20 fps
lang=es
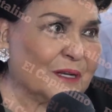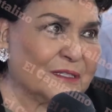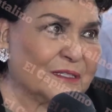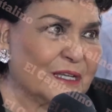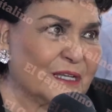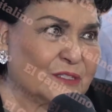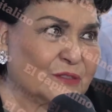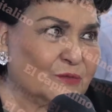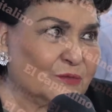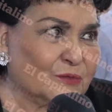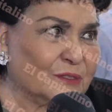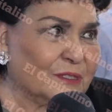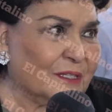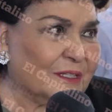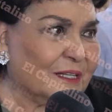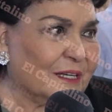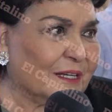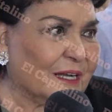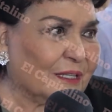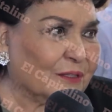que ese es un
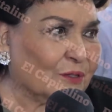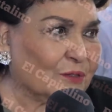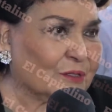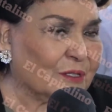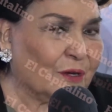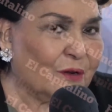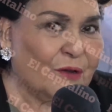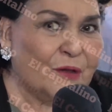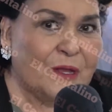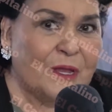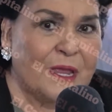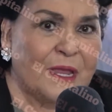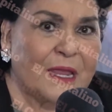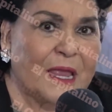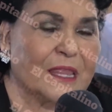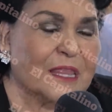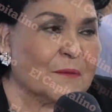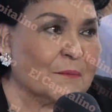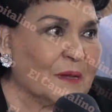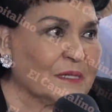sindicato serio. Y
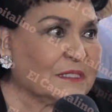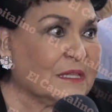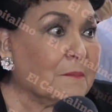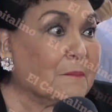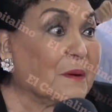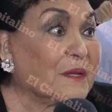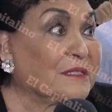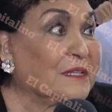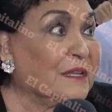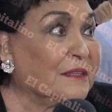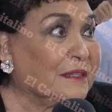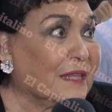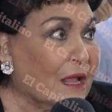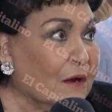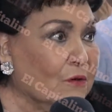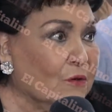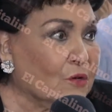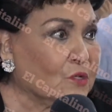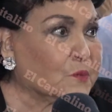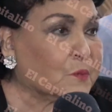además te
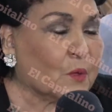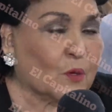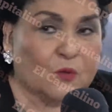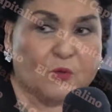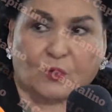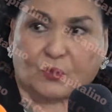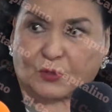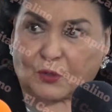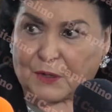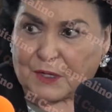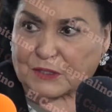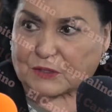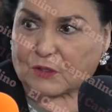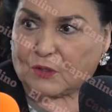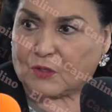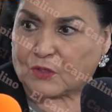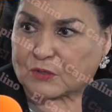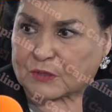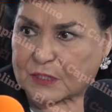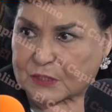presentaron los productores
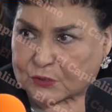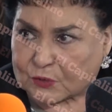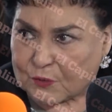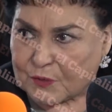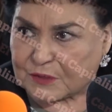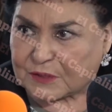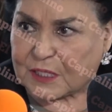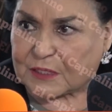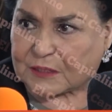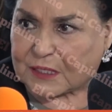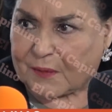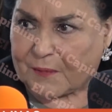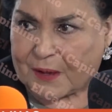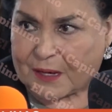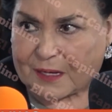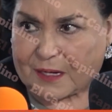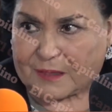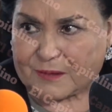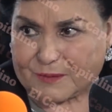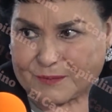con los que estuviste
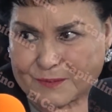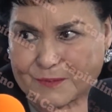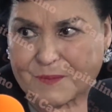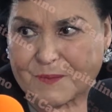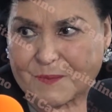trabajando.